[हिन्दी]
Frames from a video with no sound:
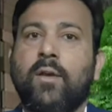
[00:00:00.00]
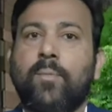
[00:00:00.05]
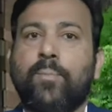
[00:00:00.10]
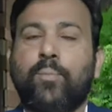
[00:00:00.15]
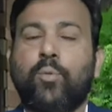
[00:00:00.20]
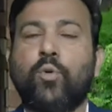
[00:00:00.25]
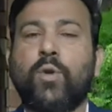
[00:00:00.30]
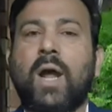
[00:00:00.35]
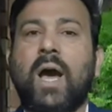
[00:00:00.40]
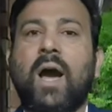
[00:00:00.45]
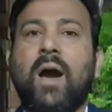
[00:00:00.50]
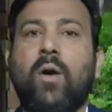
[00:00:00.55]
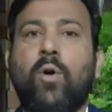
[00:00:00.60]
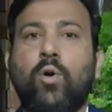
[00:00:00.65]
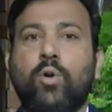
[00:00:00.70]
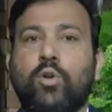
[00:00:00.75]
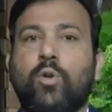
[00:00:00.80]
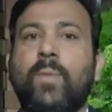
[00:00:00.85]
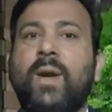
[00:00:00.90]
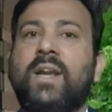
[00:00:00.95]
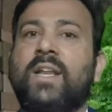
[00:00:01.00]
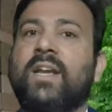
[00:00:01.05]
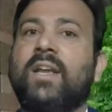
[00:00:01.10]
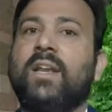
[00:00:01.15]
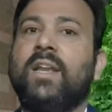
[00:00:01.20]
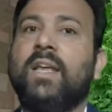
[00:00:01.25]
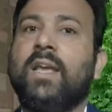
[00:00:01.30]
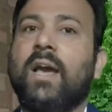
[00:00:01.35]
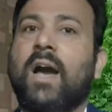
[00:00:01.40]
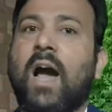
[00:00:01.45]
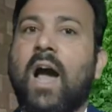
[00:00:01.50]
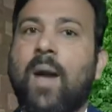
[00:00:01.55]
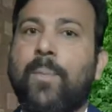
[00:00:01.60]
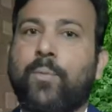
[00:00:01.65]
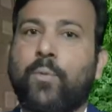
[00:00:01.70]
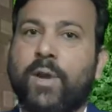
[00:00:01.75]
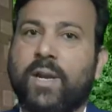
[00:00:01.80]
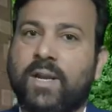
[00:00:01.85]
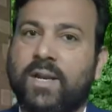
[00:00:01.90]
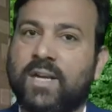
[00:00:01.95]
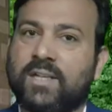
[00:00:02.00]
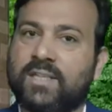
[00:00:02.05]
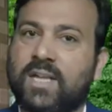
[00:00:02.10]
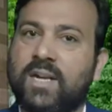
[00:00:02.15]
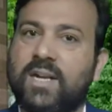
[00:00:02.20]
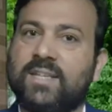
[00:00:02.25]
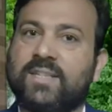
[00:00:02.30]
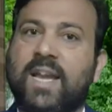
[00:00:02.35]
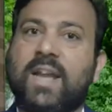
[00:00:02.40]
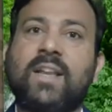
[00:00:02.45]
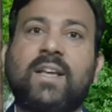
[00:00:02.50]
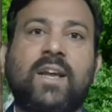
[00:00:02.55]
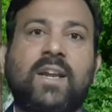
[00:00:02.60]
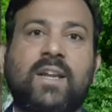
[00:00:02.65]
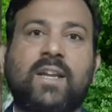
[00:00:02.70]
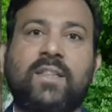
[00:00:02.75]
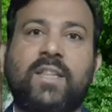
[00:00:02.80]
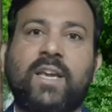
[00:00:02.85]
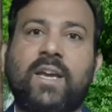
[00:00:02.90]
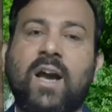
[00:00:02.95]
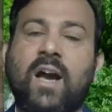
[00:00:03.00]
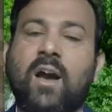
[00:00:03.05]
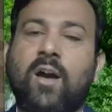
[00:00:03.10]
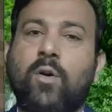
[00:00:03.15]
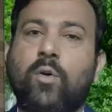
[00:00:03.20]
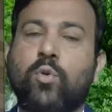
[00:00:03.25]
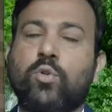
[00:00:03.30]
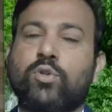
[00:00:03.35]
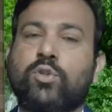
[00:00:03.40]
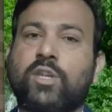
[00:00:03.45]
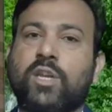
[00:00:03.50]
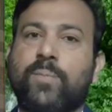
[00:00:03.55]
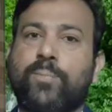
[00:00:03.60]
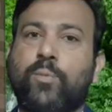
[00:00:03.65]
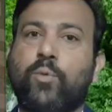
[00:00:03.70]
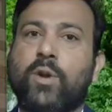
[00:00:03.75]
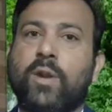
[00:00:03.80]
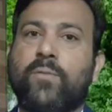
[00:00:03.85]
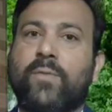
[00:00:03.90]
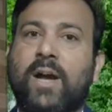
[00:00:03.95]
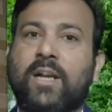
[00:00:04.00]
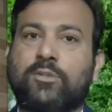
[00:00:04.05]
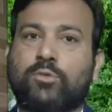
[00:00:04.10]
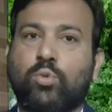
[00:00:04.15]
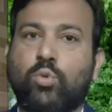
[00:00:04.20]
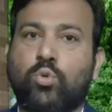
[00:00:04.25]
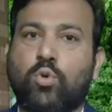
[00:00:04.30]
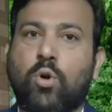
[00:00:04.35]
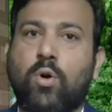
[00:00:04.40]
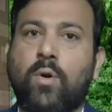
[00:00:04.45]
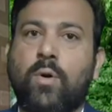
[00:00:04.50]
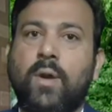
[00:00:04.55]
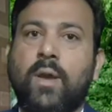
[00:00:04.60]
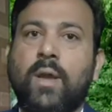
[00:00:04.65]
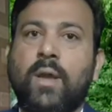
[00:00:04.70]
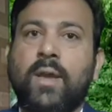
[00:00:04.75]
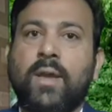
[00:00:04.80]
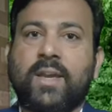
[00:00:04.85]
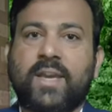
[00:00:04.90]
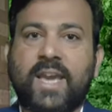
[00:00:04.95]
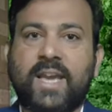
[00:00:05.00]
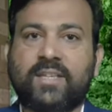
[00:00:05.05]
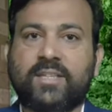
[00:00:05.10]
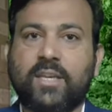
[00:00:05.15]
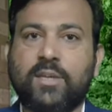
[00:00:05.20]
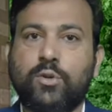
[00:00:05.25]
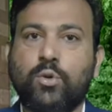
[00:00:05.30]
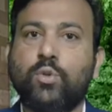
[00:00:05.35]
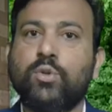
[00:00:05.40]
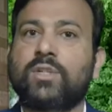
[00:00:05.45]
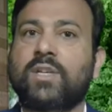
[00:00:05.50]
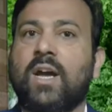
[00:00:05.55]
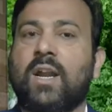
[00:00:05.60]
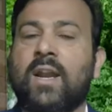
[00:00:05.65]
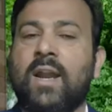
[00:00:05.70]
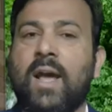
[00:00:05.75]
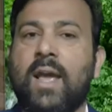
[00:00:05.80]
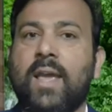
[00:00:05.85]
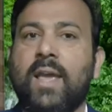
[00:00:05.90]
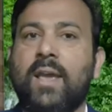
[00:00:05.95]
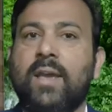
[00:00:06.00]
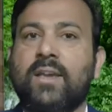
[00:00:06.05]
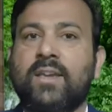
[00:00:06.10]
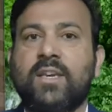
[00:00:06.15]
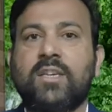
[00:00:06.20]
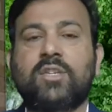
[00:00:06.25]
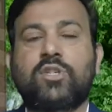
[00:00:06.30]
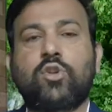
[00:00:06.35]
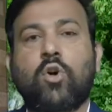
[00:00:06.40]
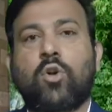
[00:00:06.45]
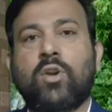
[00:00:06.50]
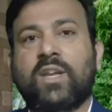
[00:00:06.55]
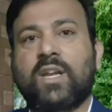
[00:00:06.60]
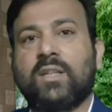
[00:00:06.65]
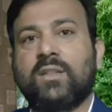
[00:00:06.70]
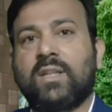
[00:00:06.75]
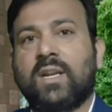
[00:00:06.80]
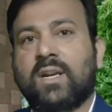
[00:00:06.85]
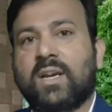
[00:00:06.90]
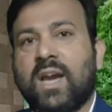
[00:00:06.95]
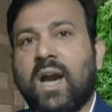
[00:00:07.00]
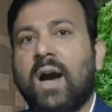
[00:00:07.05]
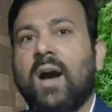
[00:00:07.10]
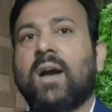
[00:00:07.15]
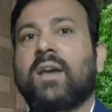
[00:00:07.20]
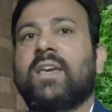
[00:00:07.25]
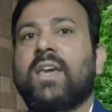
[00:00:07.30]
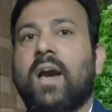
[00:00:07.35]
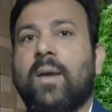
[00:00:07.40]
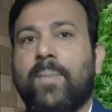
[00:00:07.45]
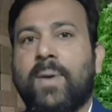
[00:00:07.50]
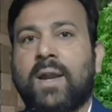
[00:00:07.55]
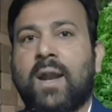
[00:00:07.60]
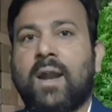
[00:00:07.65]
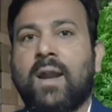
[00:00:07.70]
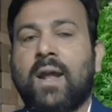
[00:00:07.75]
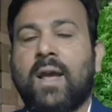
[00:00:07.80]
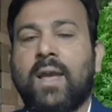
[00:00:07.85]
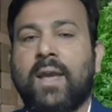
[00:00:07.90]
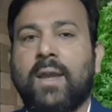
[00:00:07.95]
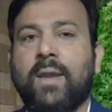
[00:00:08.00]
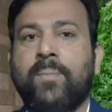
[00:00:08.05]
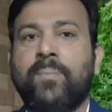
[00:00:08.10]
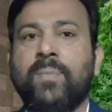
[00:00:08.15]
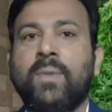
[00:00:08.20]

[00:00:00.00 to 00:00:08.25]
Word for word: पूरा ऑटोमेटिकली आपको एक नक्शा डिज़ाइन करके देगा उसके पूरे वास्तु को कैसे यूज़ करना है किस जोन के अंदर कहाँ क्या बनाना है